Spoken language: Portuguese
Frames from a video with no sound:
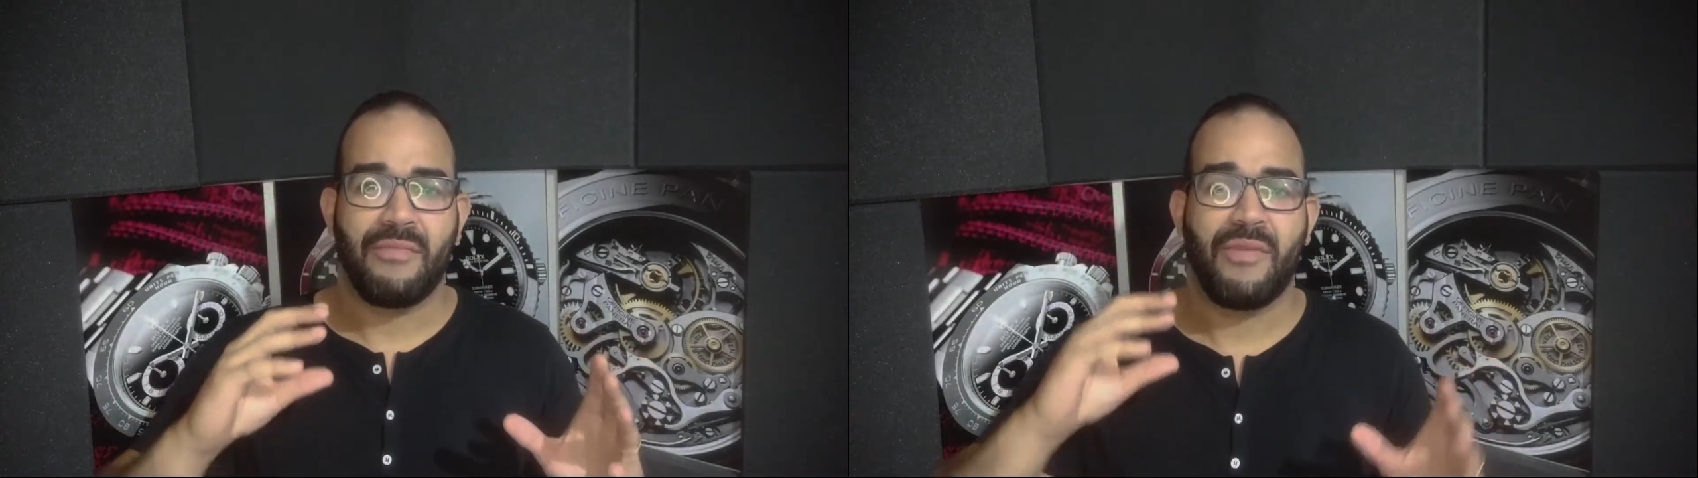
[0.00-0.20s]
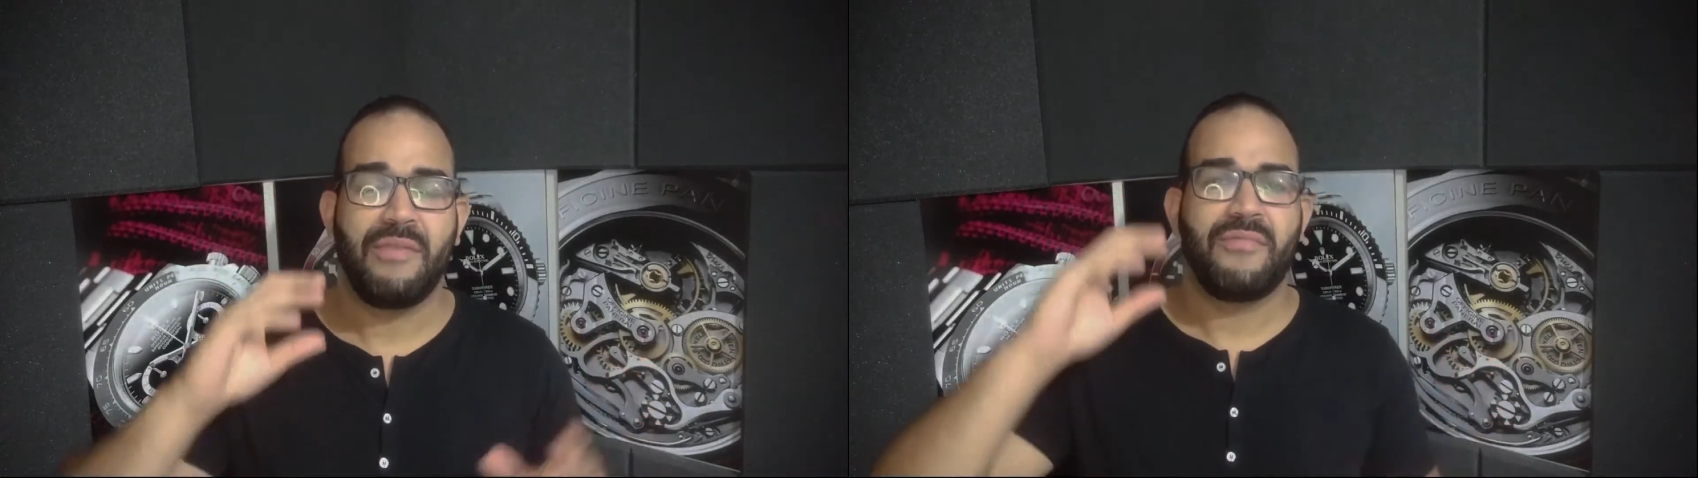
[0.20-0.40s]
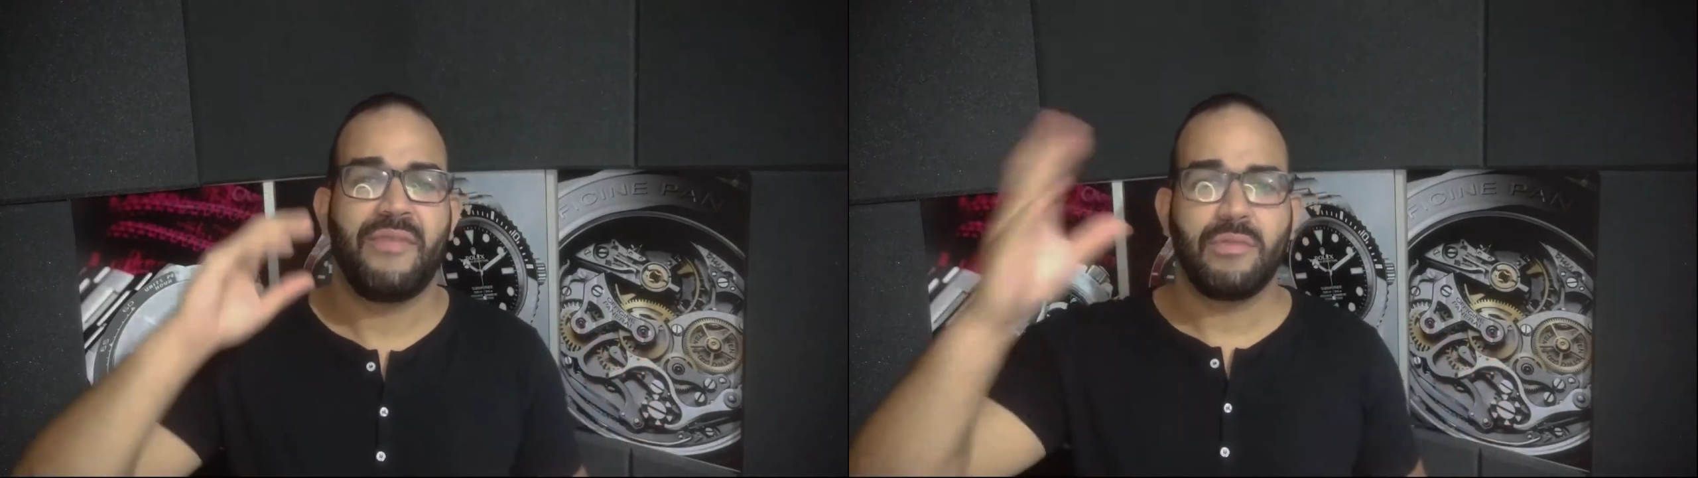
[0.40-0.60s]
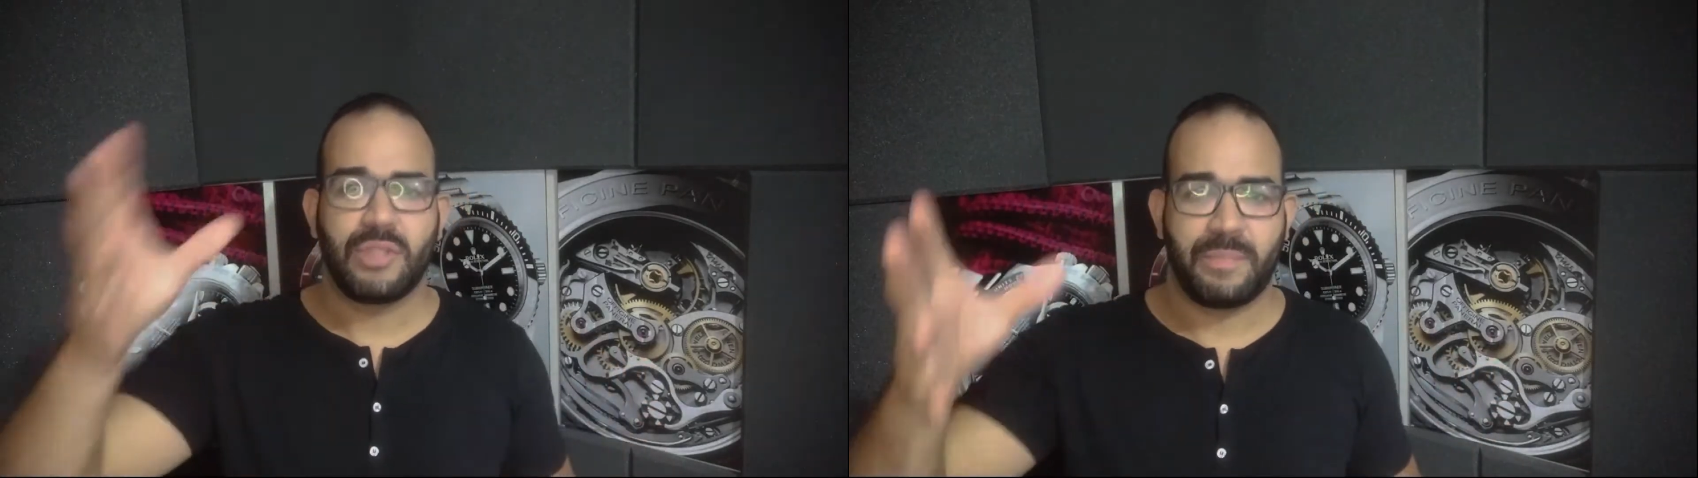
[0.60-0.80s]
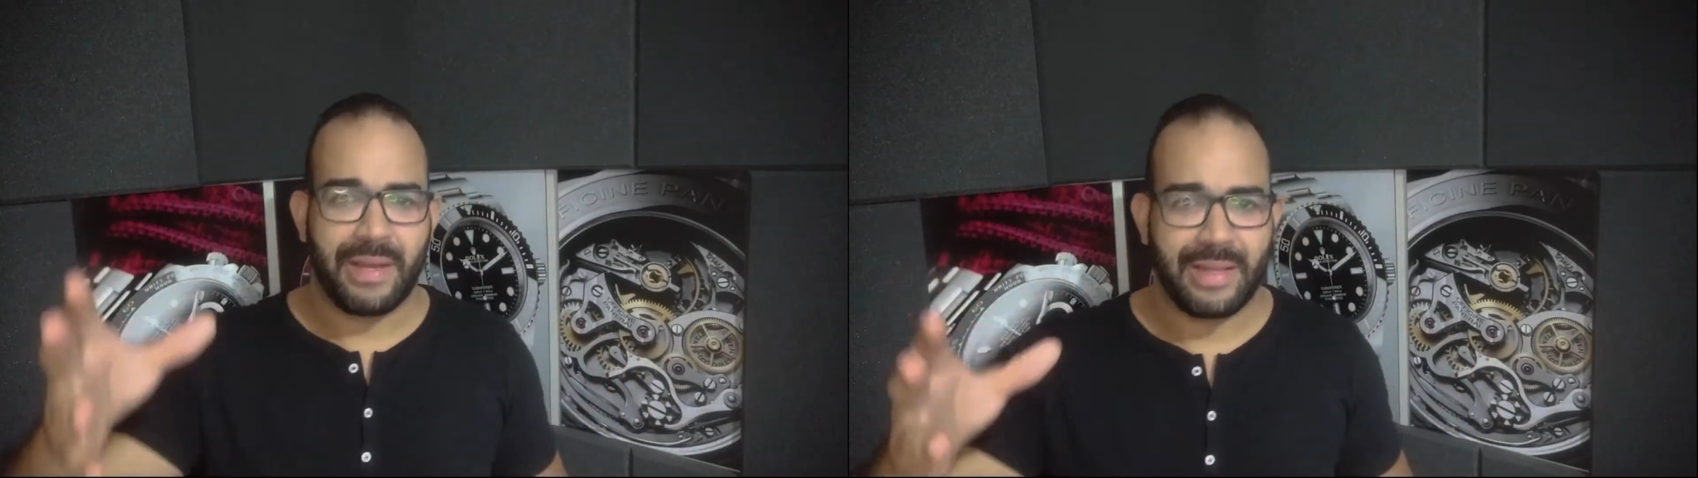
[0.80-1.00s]
foi feito de
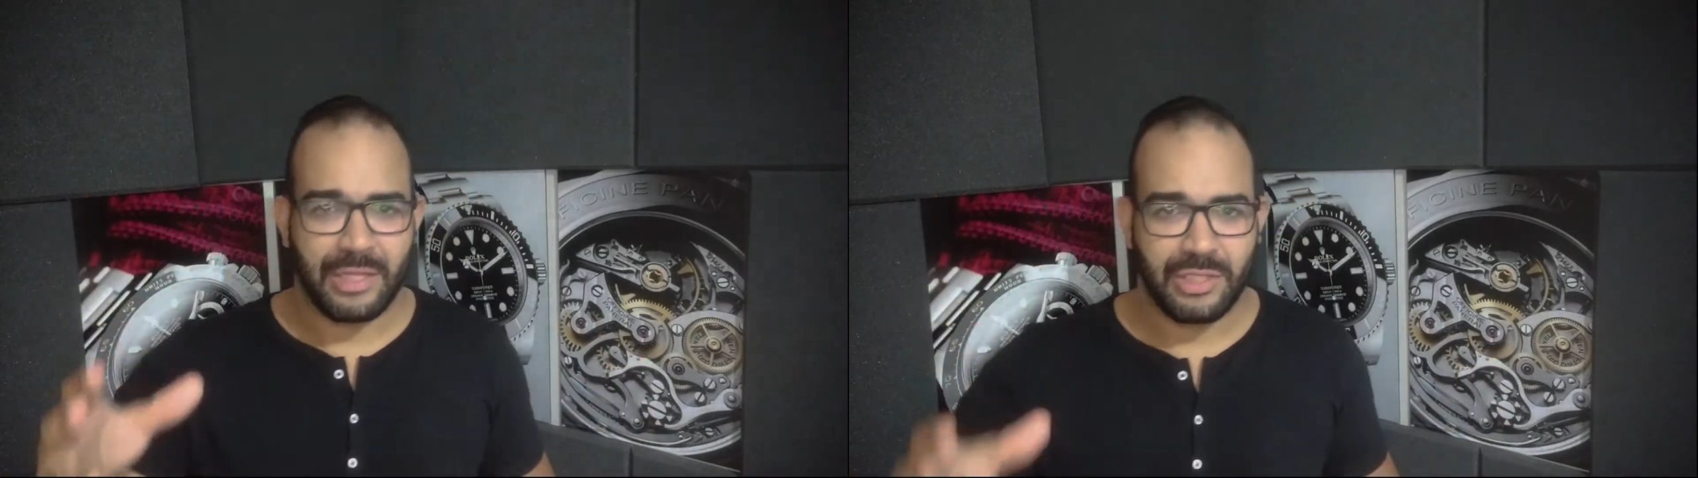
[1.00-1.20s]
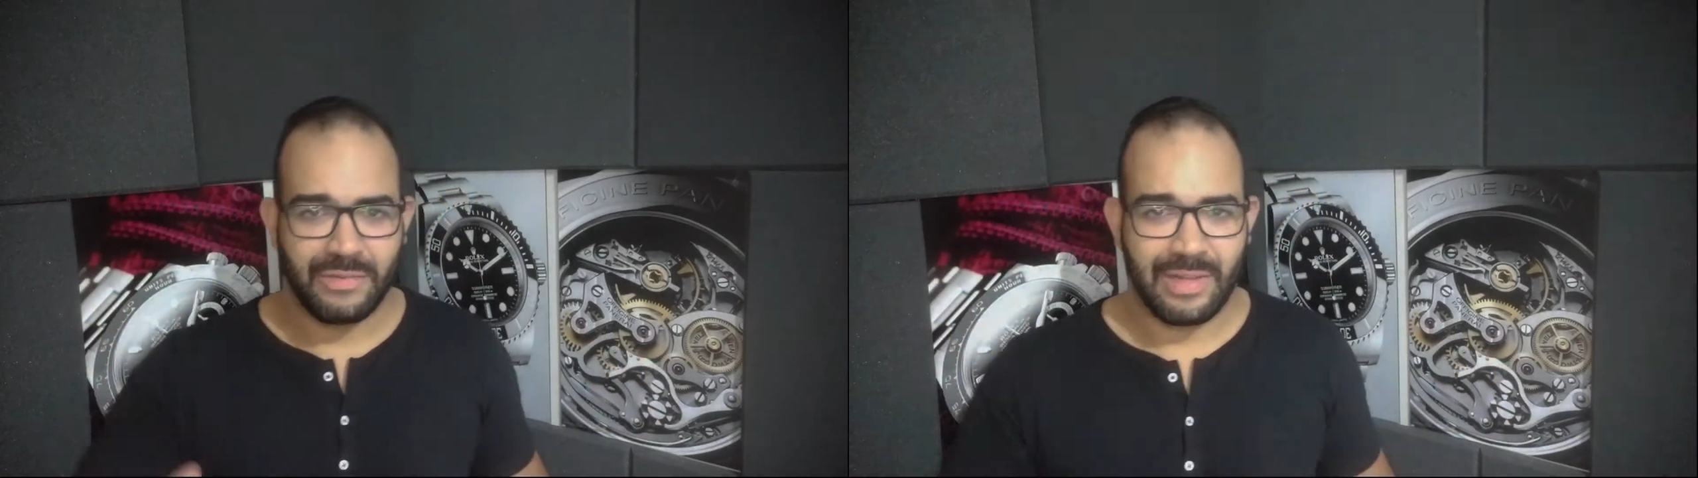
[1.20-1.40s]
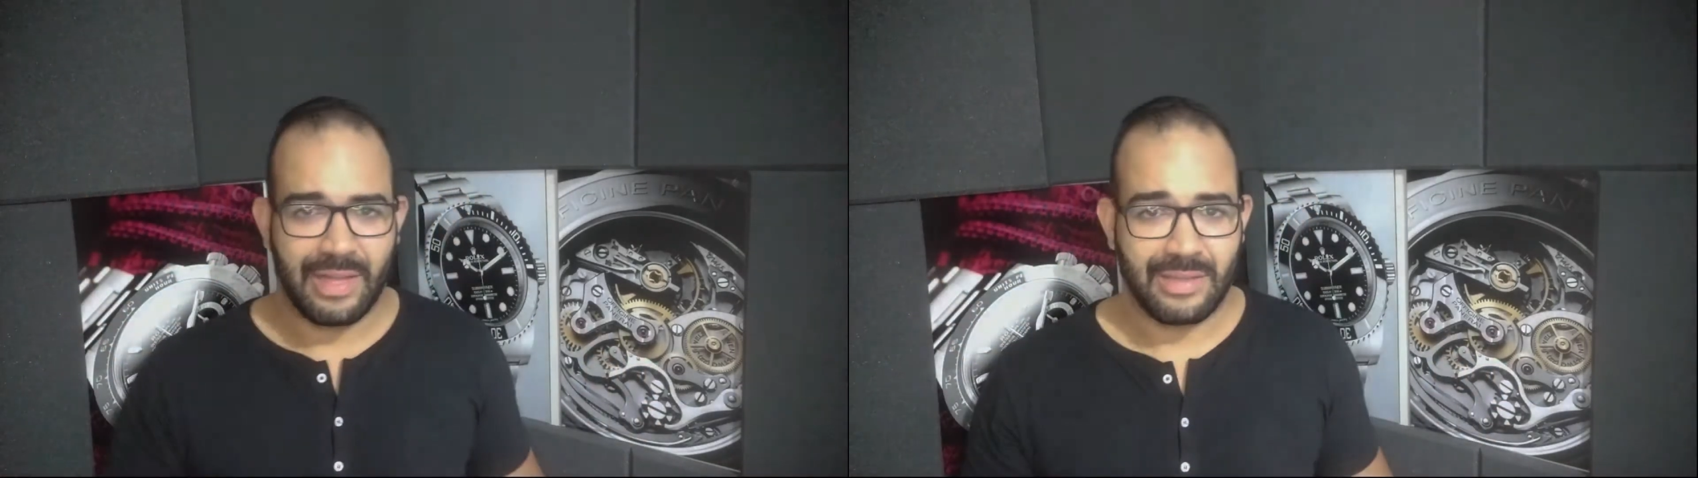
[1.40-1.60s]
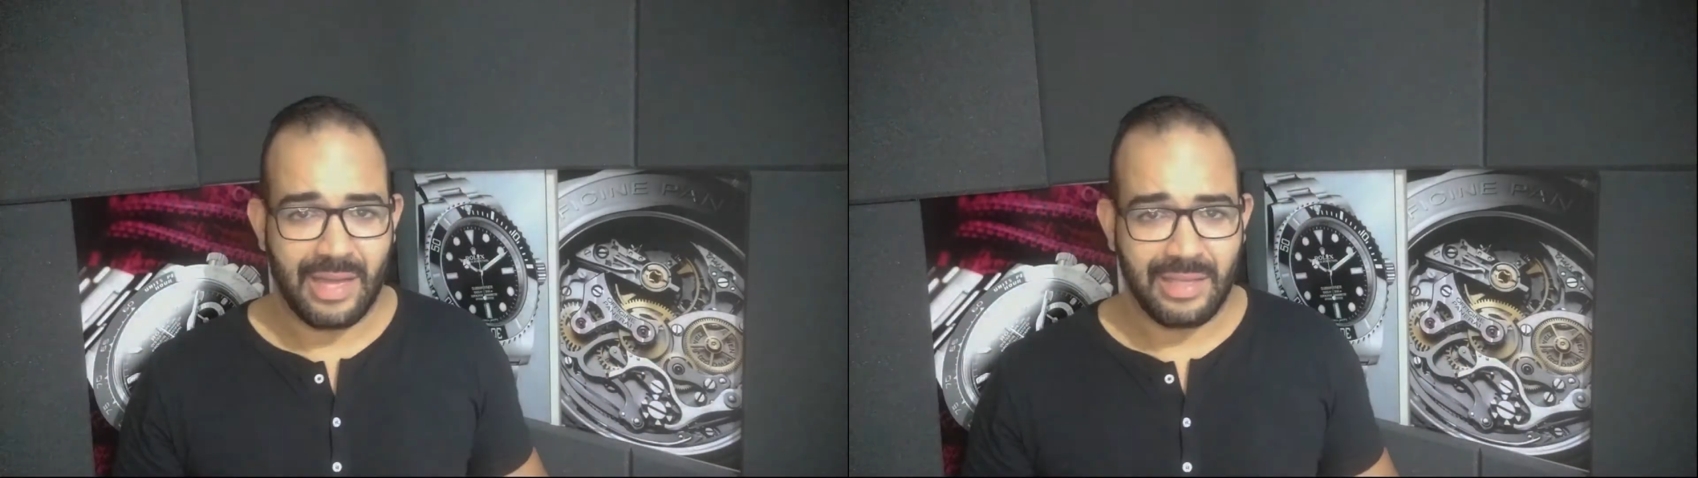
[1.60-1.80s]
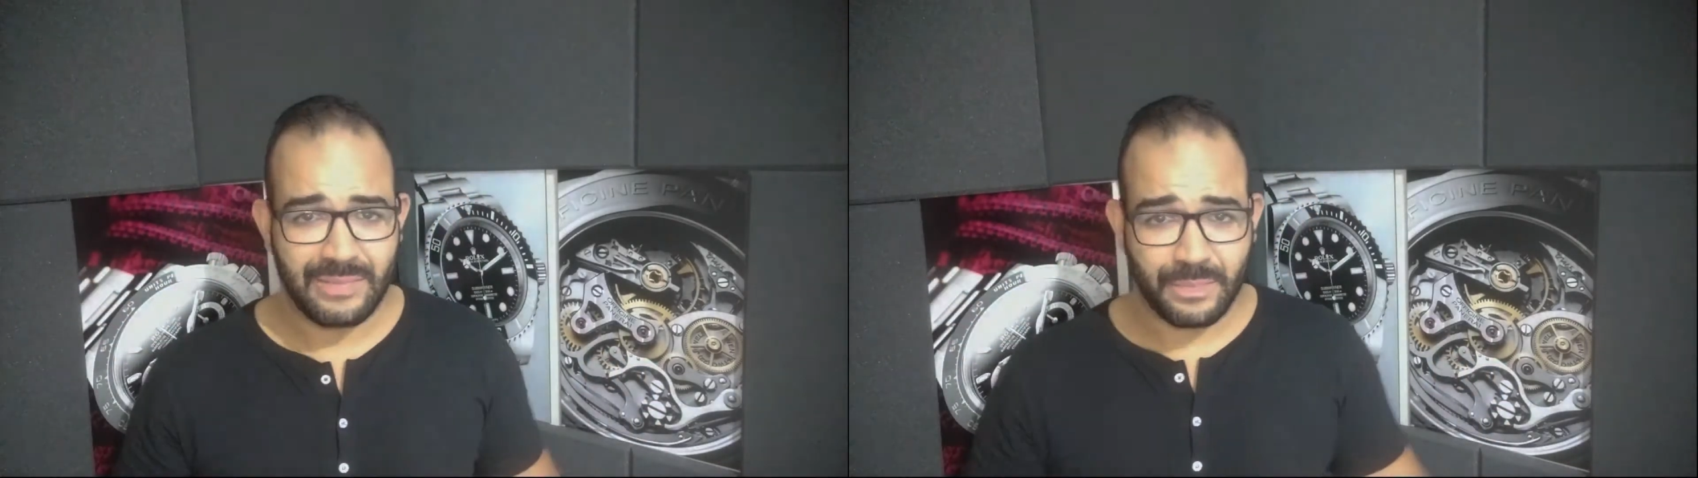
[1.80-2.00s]
expectativa lá
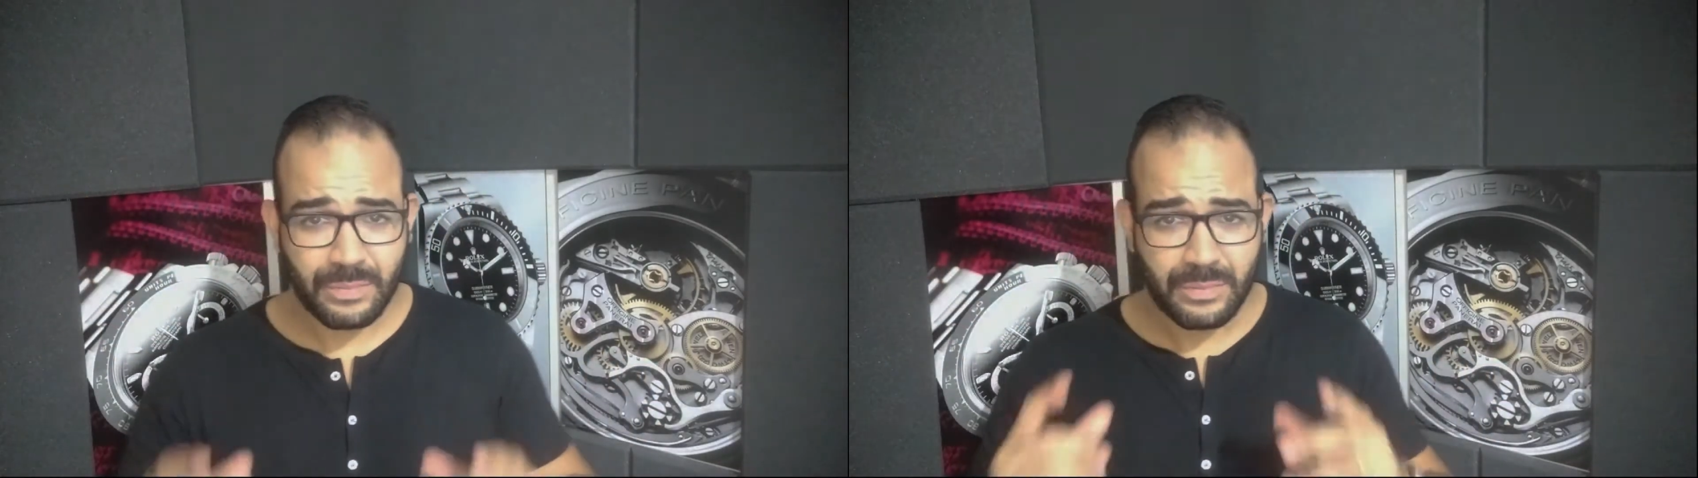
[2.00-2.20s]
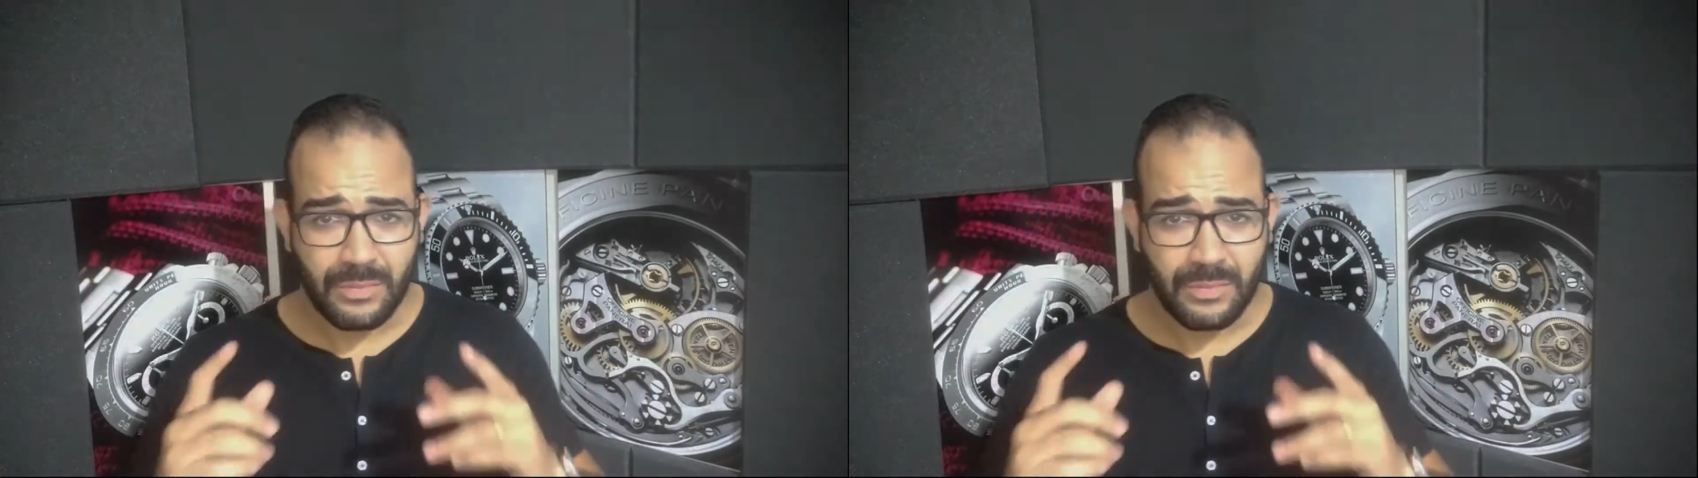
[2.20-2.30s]
atrás